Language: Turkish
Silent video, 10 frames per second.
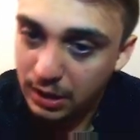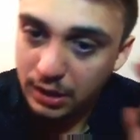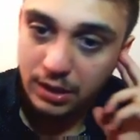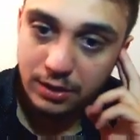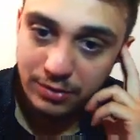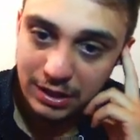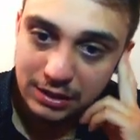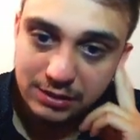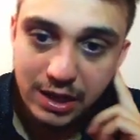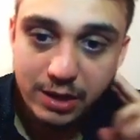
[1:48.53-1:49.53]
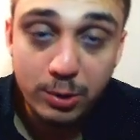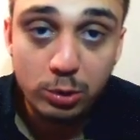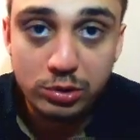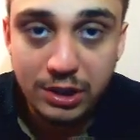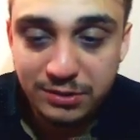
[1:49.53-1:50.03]
E, fakat
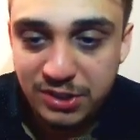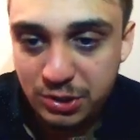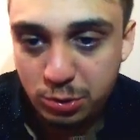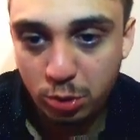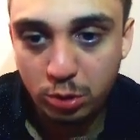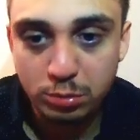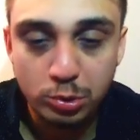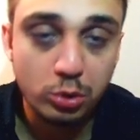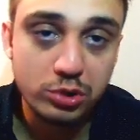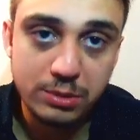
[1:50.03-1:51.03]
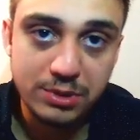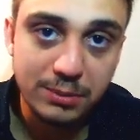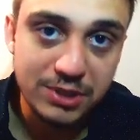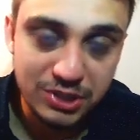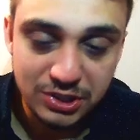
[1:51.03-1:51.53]
gayrimenkul tarafı için çok olumlu konuşamayacağım
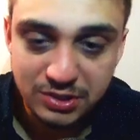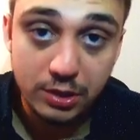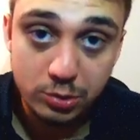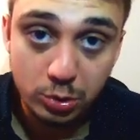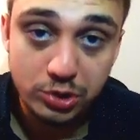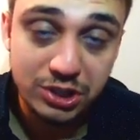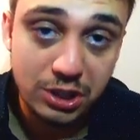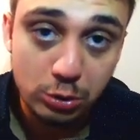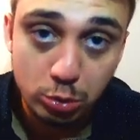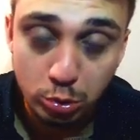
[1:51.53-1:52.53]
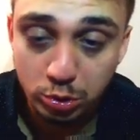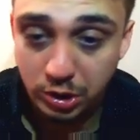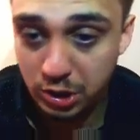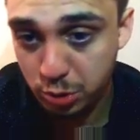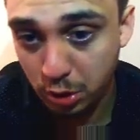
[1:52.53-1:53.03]
açıkçası. Çok ciddi durgunluk
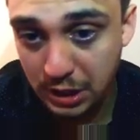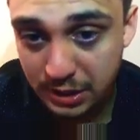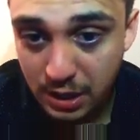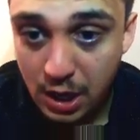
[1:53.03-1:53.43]
yaşıyorlar.